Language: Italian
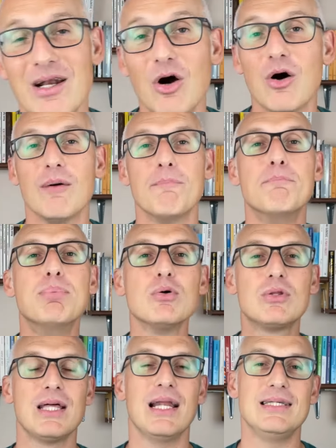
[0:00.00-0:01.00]
No,
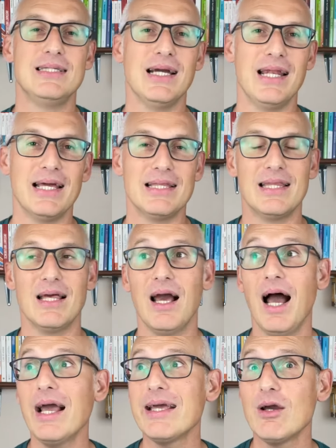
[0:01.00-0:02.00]
butta le sigarette.
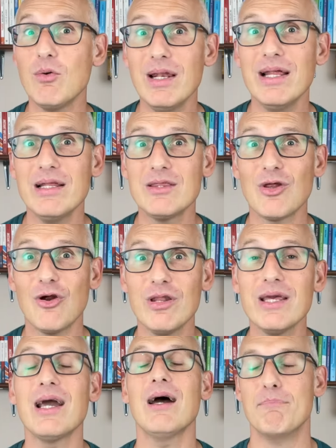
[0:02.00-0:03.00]
Anche quella
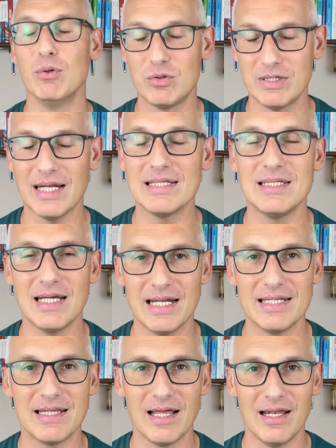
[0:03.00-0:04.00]
elettronica? Butta la sigaretta